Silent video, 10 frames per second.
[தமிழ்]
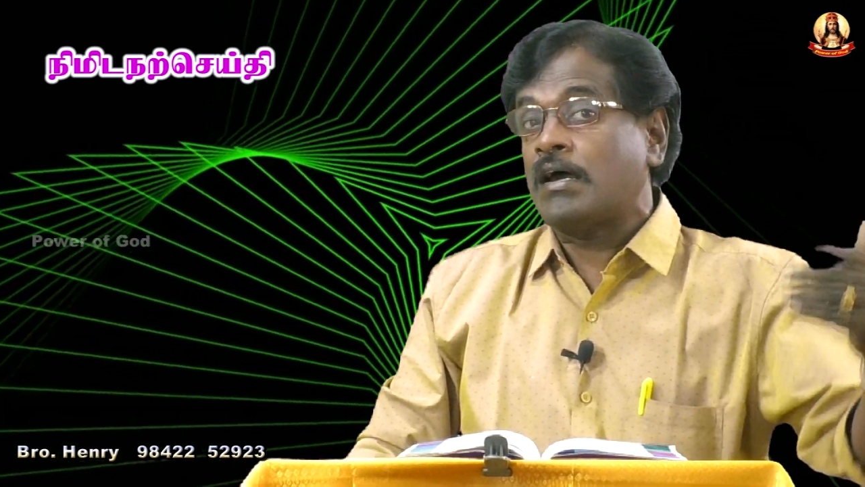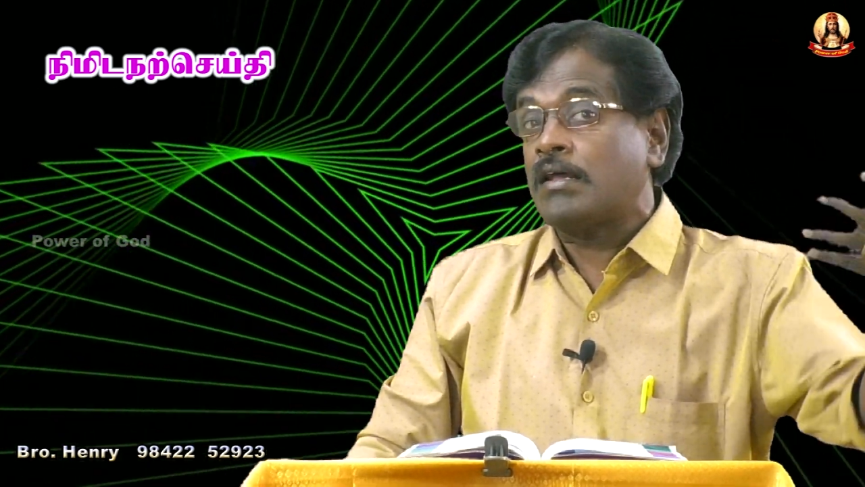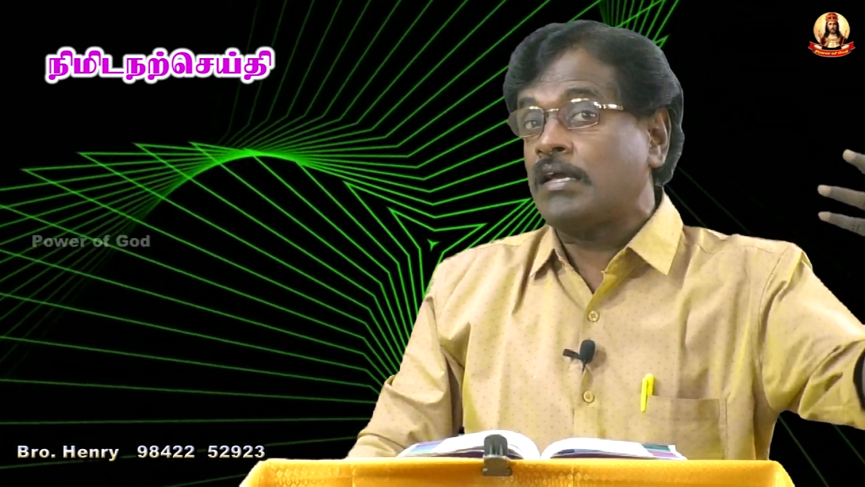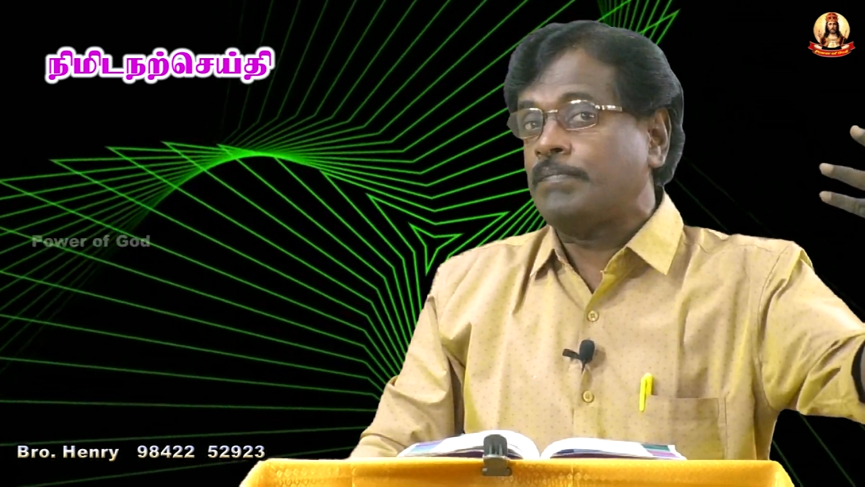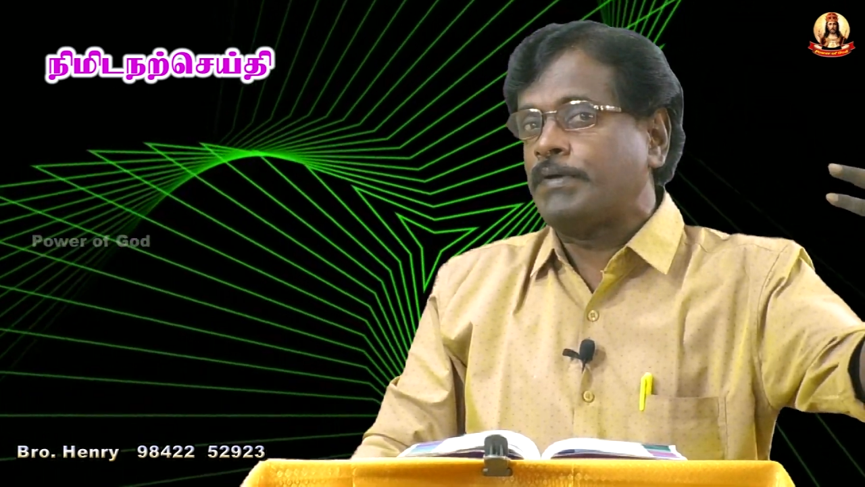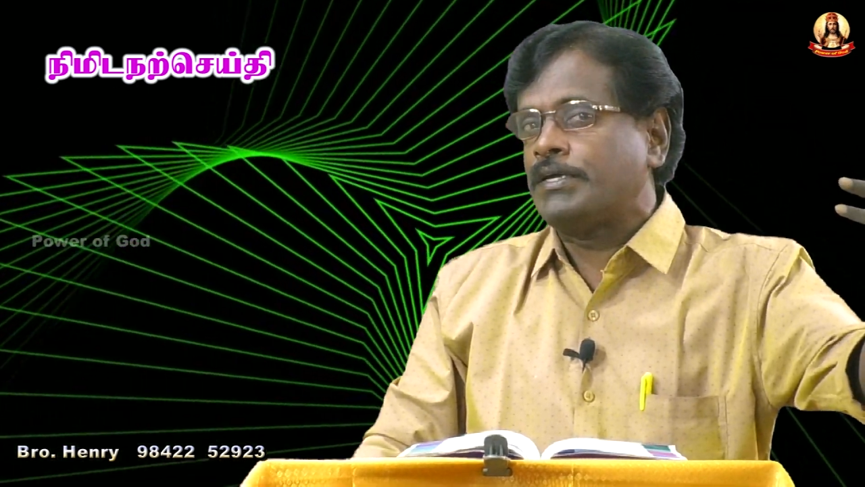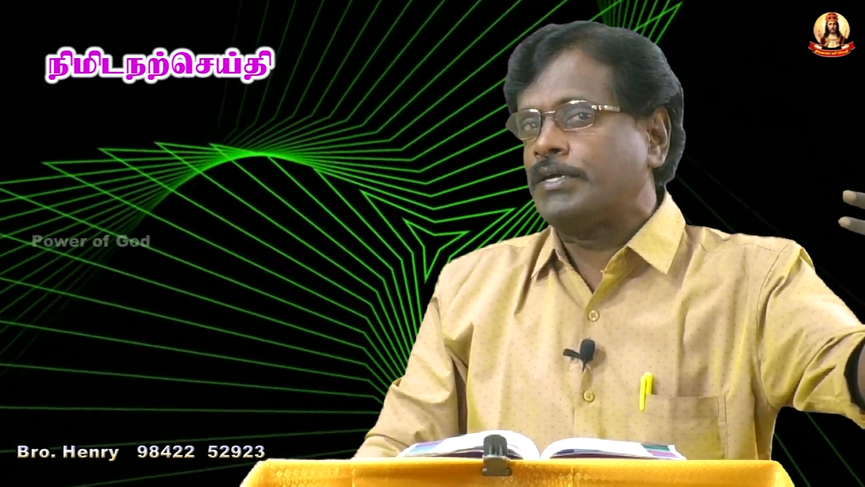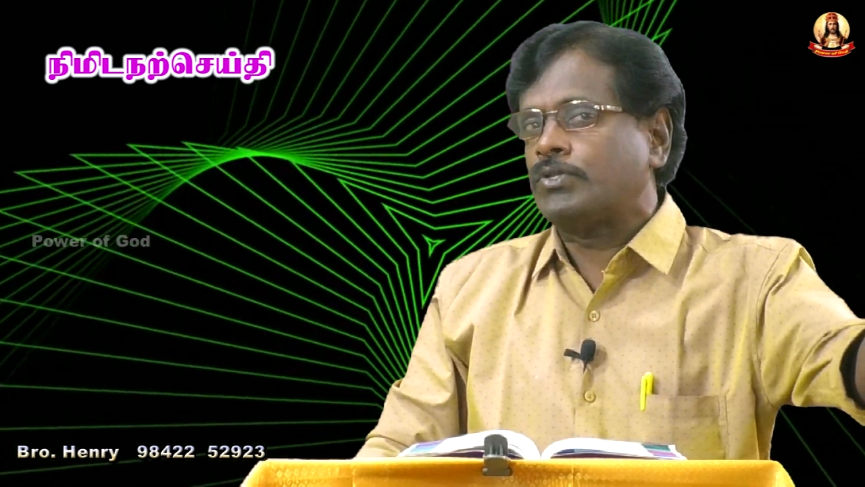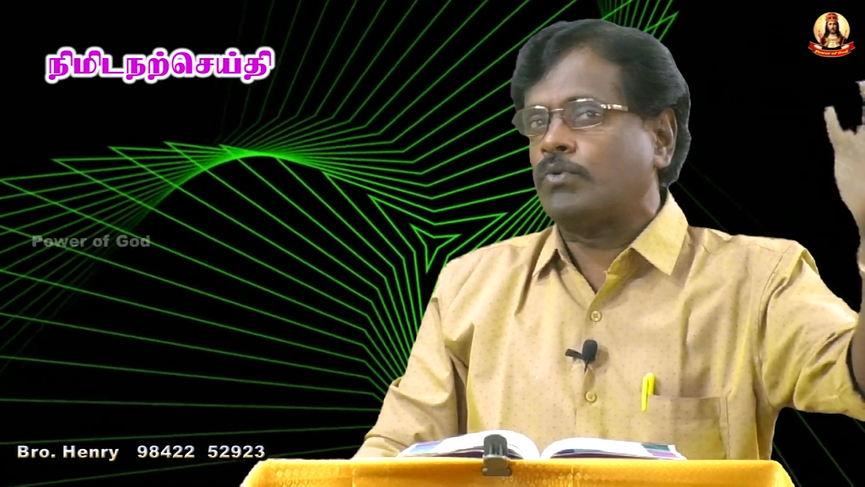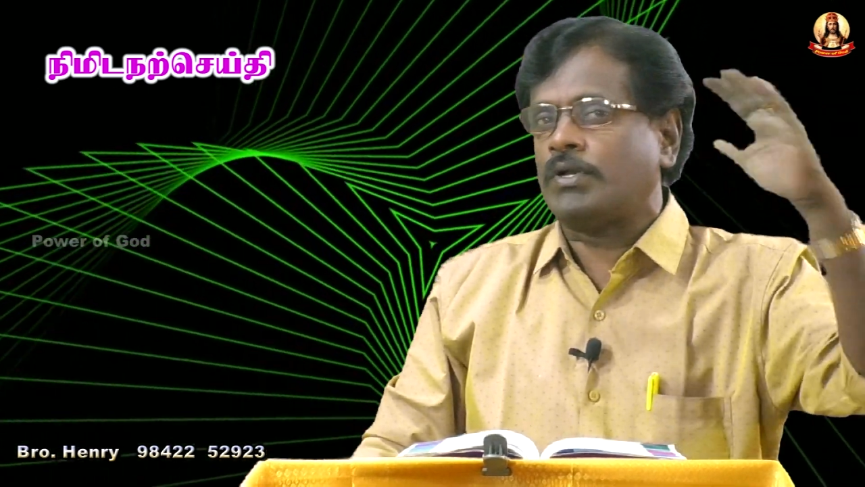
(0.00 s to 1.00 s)
ஆராய்
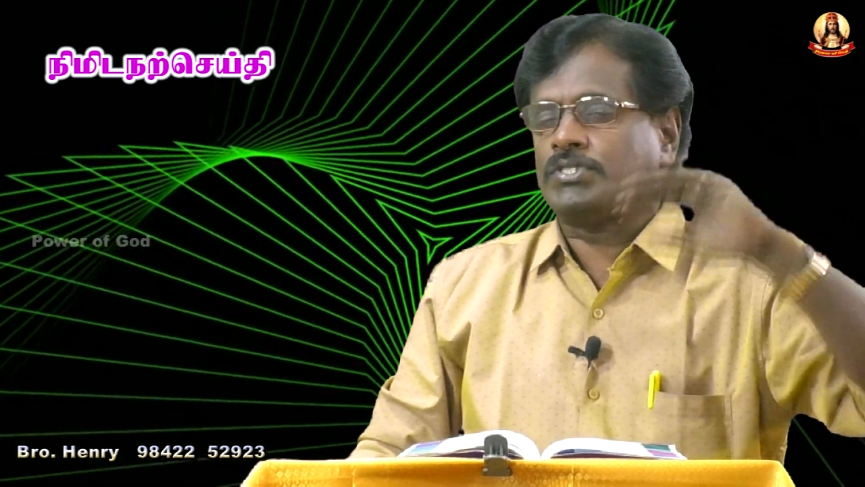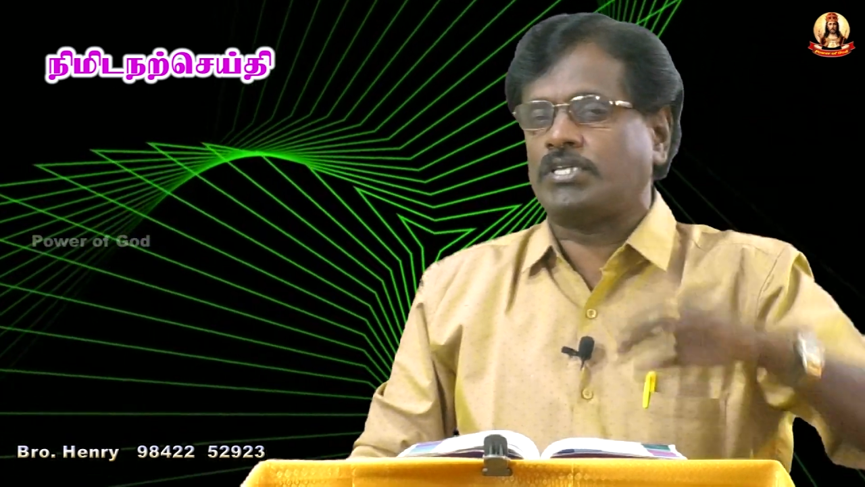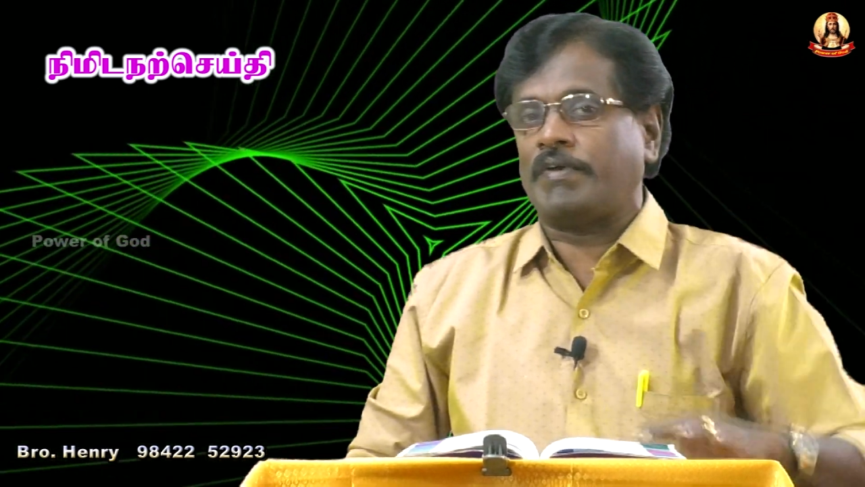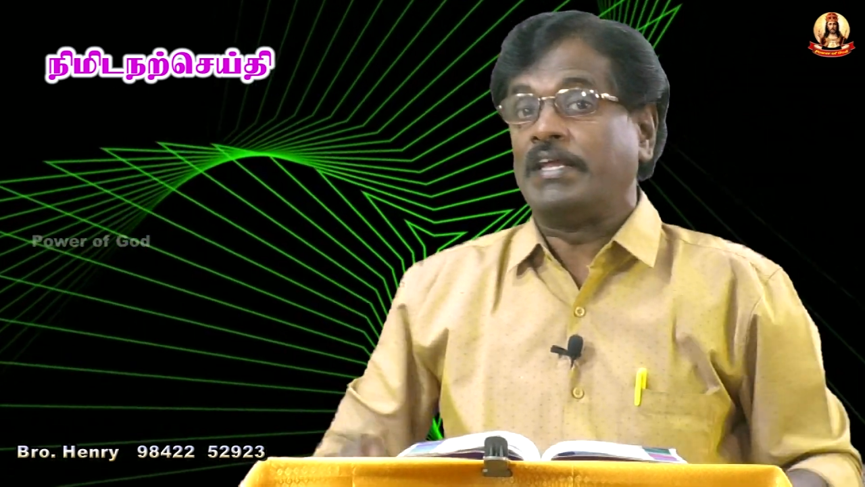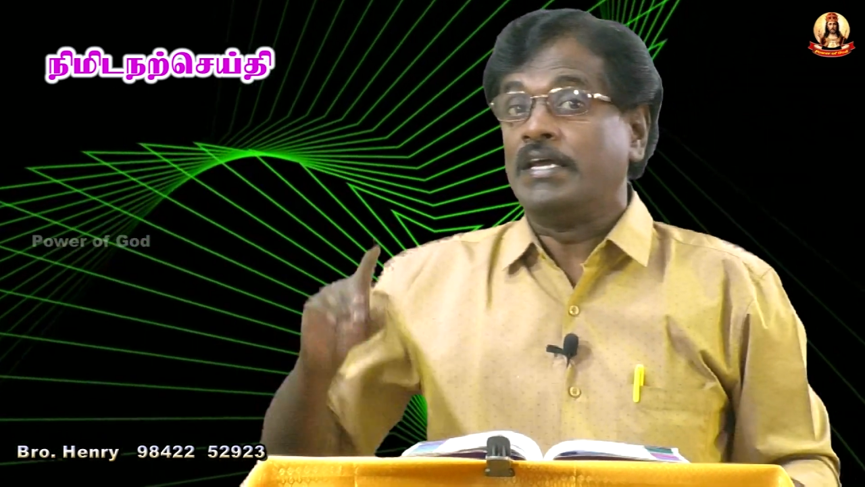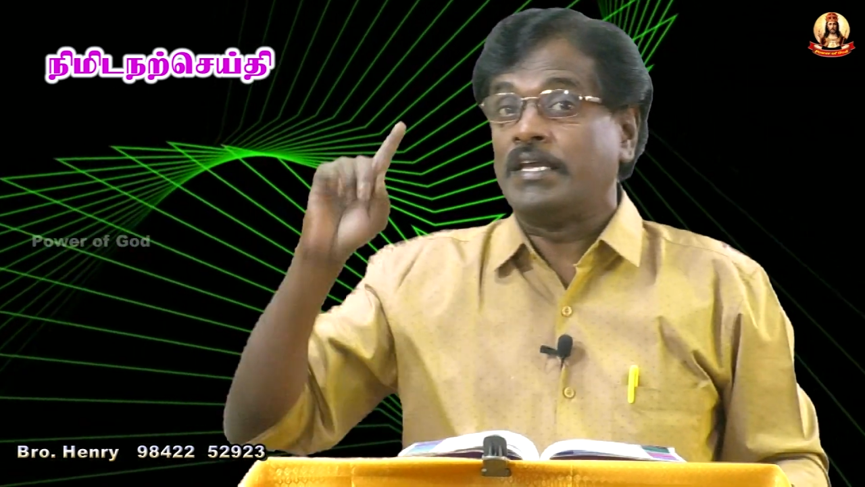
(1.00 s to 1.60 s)
பெருக்கெடுத்து ஓடச் செய்வேன்